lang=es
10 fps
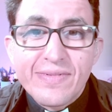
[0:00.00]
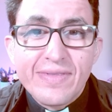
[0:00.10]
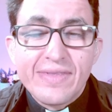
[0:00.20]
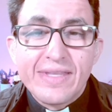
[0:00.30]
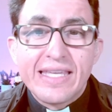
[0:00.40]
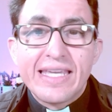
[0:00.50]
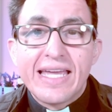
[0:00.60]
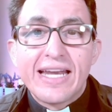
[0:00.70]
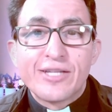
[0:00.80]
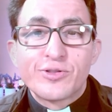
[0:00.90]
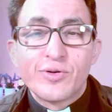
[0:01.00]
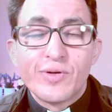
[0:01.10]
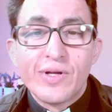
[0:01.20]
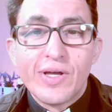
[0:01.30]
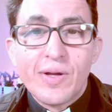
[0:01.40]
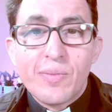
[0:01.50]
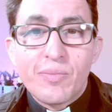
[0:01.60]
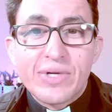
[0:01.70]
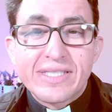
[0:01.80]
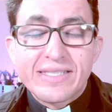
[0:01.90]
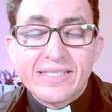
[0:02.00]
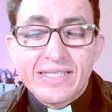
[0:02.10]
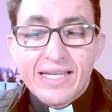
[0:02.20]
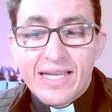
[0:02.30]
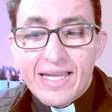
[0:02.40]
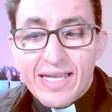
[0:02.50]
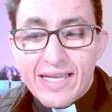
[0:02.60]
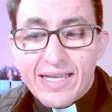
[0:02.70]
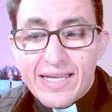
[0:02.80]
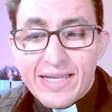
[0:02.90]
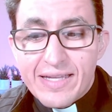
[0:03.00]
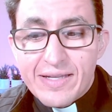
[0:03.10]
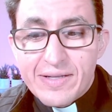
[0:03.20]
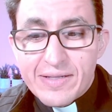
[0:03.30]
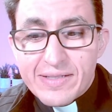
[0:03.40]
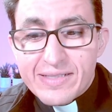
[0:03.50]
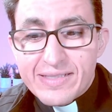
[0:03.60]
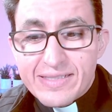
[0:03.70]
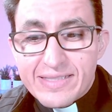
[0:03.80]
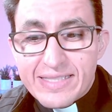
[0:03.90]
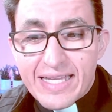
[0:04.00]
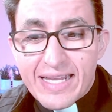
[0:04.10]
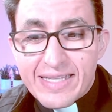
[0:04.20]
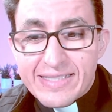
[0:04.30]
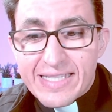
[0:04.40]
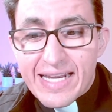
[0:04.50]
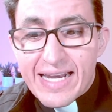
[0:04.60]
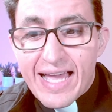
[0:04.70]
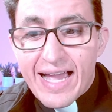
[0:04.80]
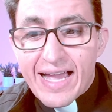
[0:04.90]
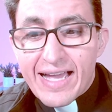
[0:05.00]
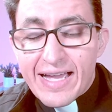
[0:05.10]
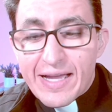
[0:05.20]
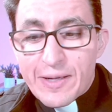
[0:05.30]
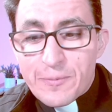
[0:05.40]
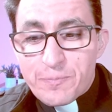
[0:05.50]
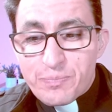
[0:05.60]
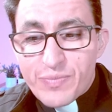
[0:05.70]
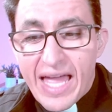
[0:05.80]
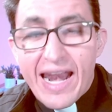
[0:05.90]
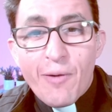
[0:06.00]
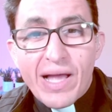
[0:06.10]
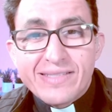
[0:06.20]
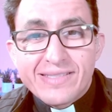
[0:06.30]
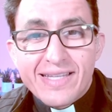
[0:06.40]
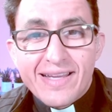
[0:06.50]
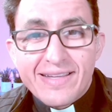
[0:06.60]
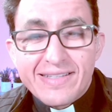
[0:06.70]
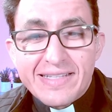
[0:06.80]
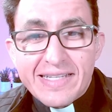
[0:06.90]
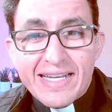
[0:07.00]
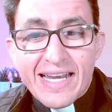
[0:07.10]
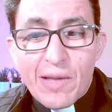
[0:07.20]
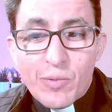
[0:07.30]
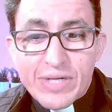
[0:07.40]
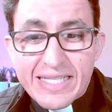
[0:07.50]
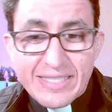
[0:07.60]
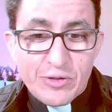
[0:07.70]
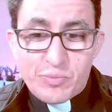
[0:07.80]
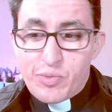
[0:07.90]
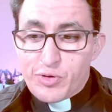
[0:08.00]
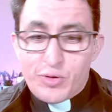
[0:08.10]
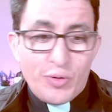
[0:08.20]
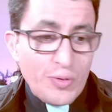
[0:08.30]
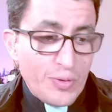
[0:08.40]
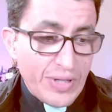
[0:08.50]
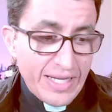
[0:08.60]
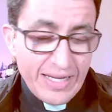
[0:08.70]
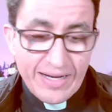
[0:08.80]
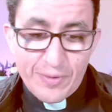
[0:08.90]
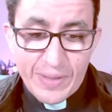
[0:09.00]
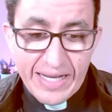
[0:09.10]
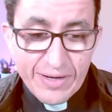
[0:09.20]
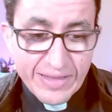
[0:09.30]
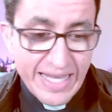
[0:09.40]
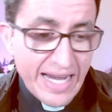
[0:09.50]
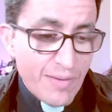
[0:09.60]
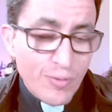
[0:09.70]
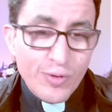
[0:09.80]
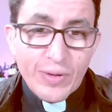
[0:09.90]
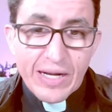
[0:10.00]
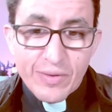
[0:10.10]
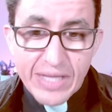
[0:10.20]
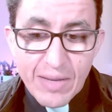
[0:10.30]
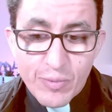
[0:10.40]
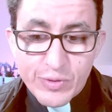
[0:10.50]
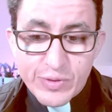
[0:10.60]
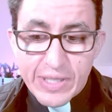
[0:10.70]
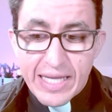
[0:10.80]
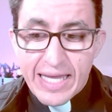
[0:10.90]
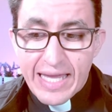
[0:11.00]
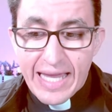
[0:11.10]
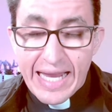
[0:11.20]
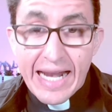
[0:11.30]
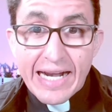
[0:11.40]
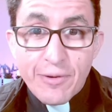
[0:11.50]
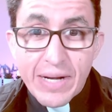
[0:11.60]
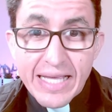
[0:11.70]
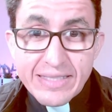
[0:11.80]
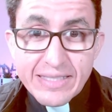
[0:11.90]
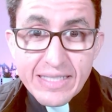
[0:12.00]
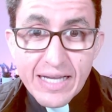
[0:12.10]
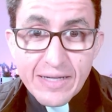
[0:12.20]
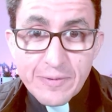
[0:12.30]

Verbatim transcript: Y en eso, pues, eh, si, en la alabanza le damos gracias a Dios por todo lo que, lo que tenemos, lo que notamos, en la reverencia,